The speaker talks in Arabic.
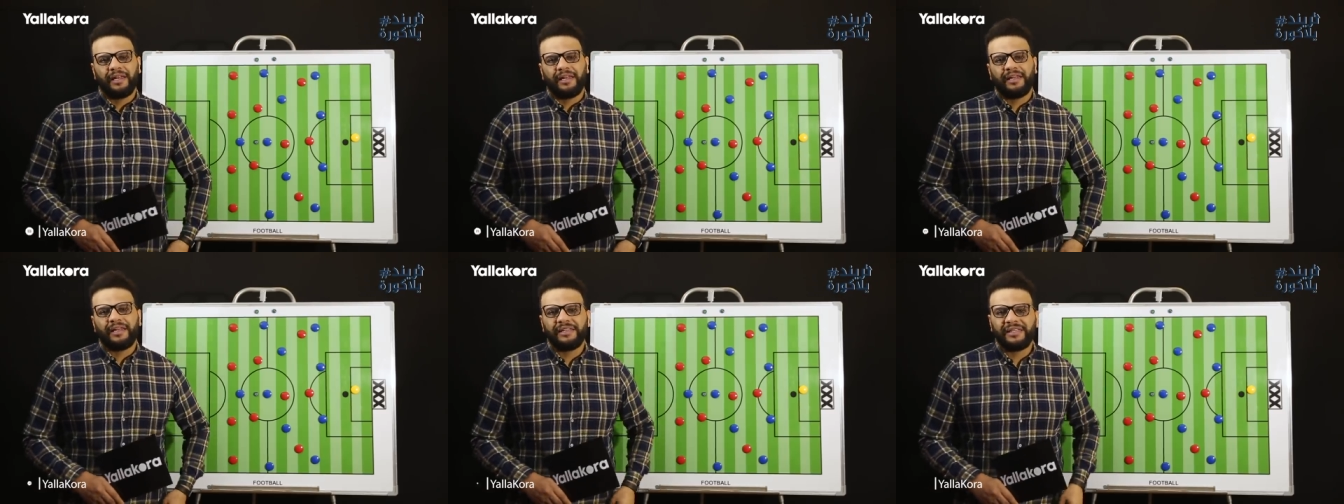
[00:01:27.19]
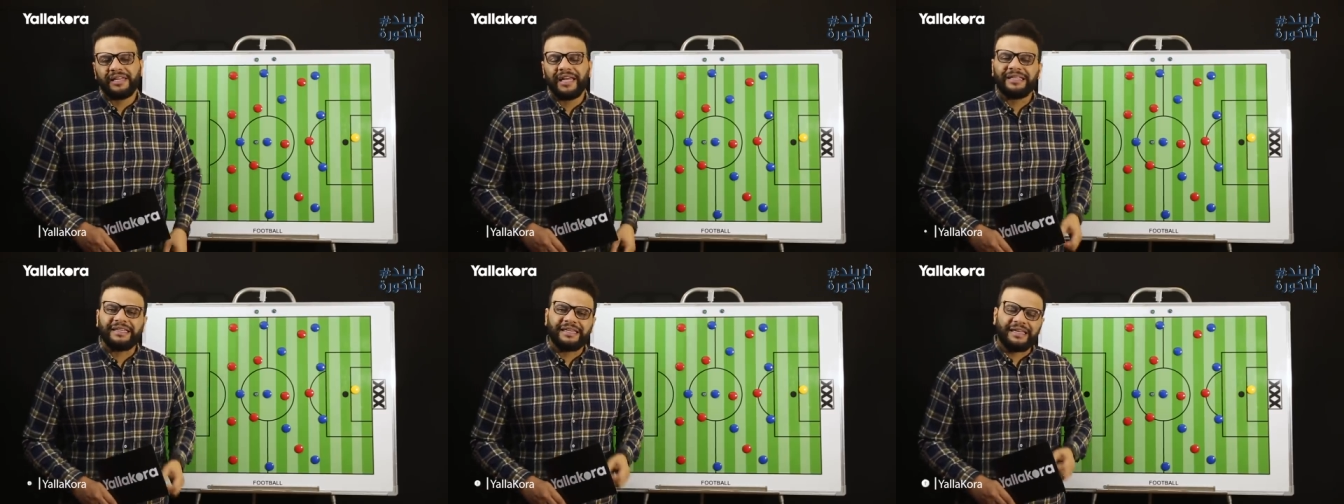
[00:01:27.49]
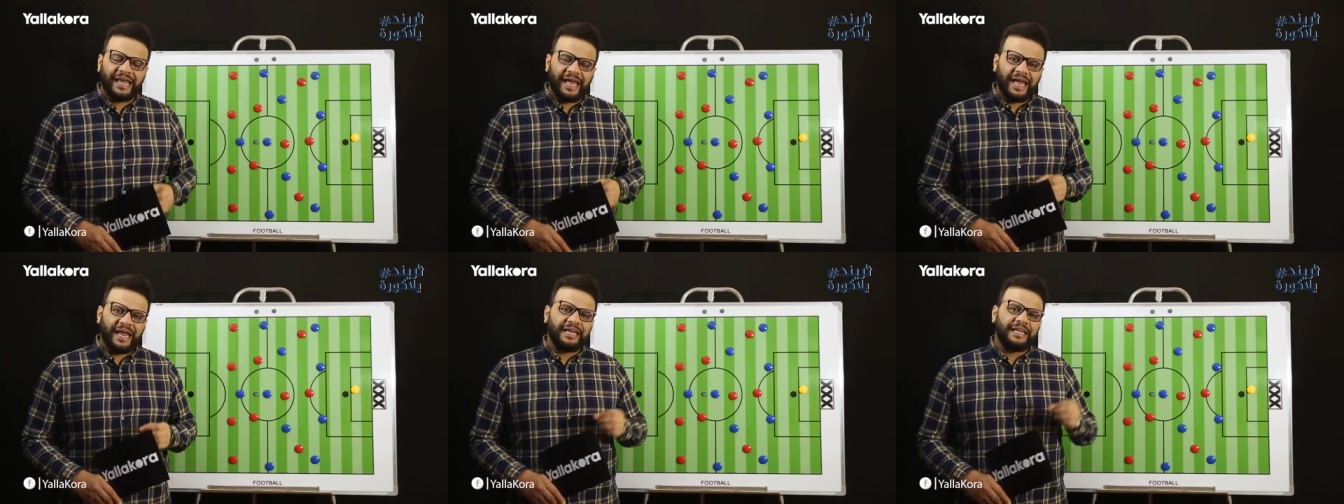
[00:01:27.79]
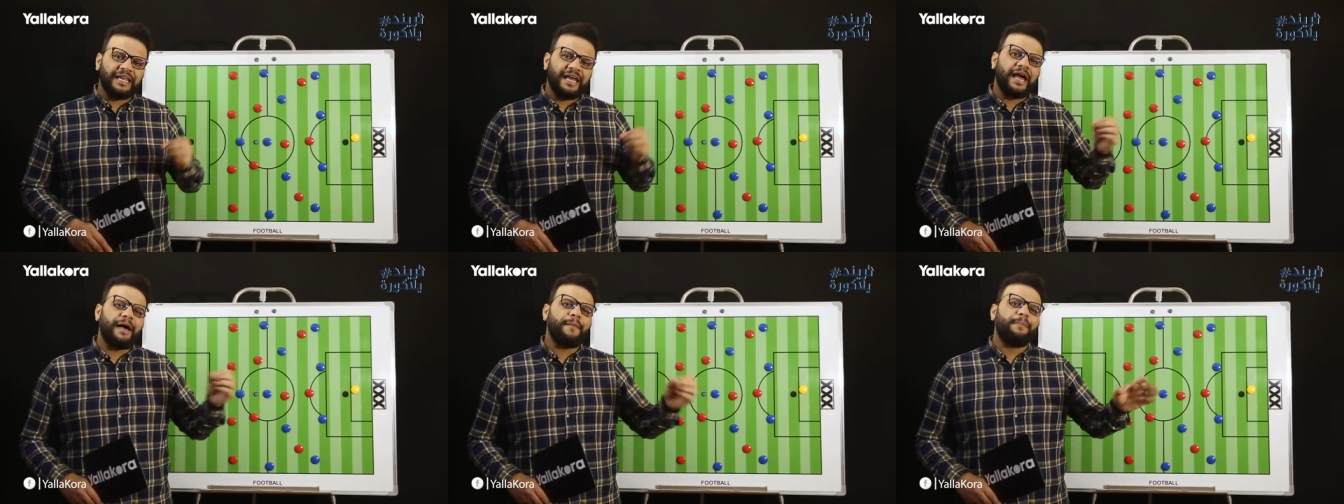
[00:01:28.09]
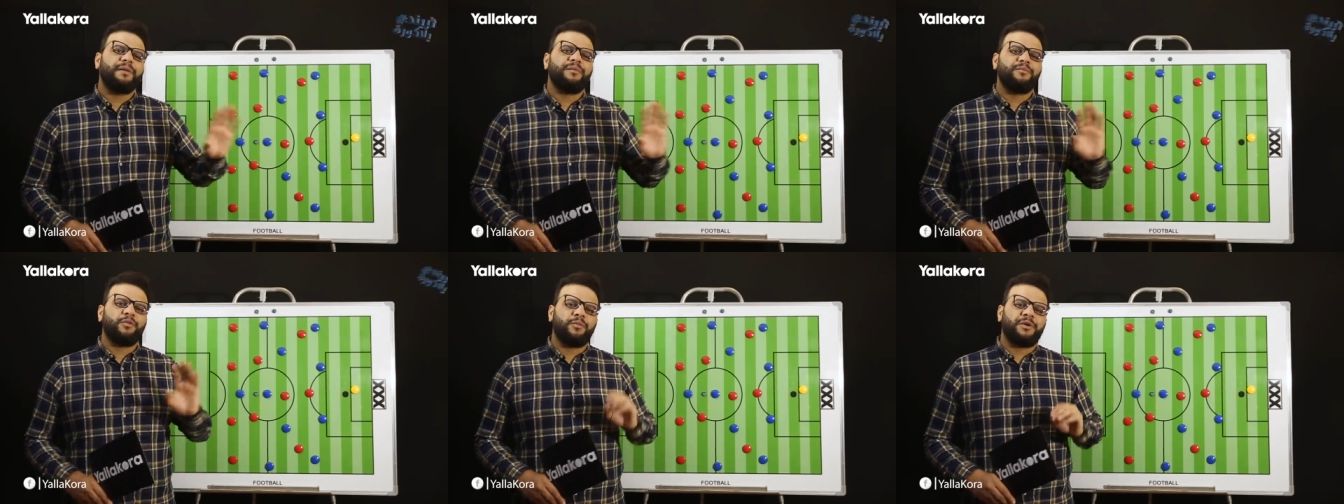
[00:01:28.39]
للنادي الاهلي
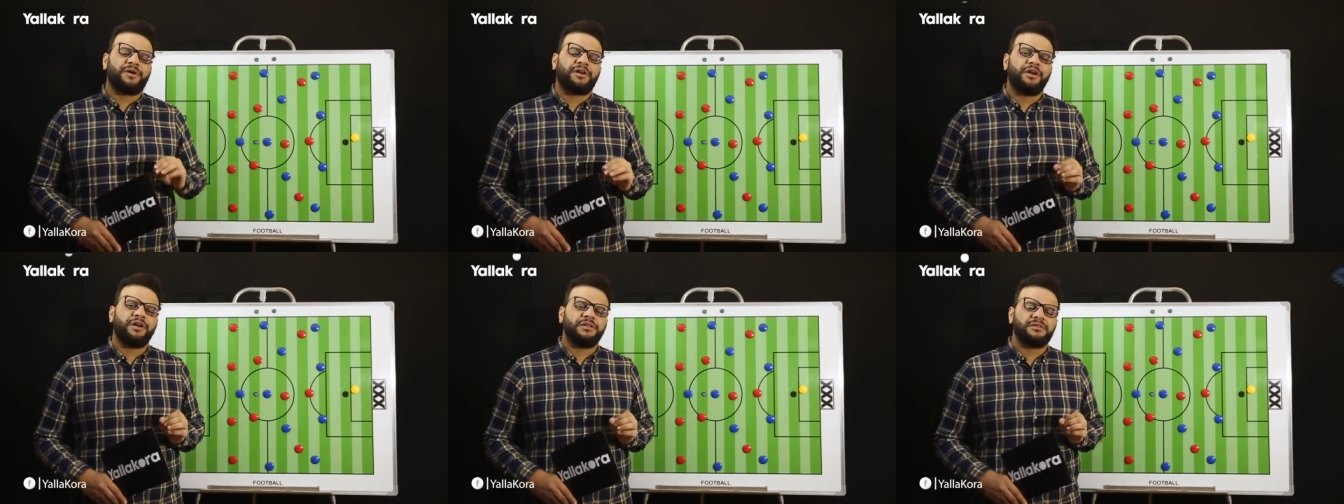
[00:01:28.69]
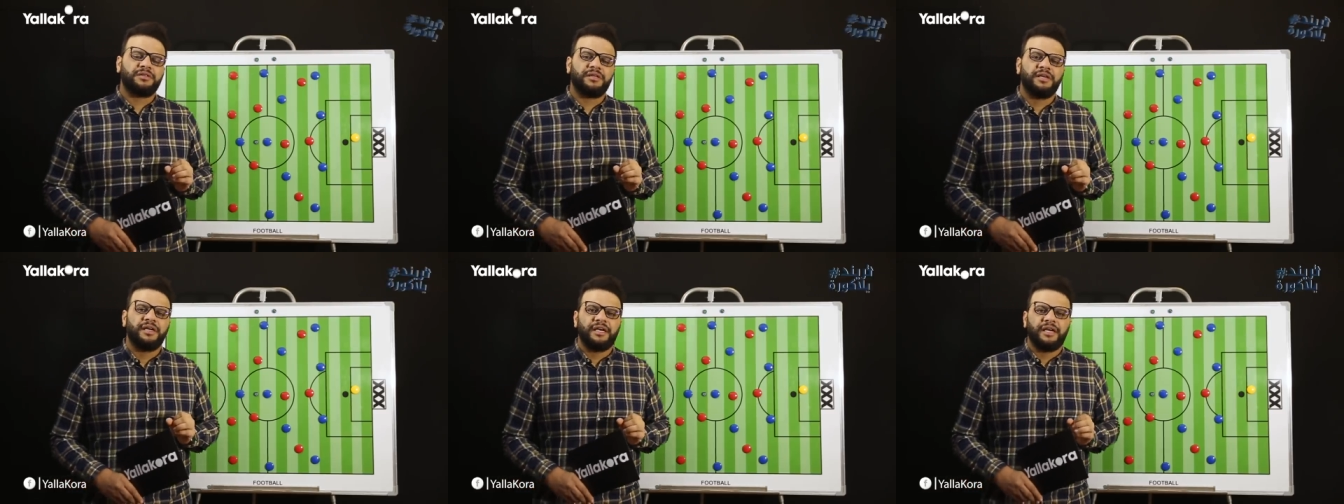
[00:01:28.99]
قبل مباراه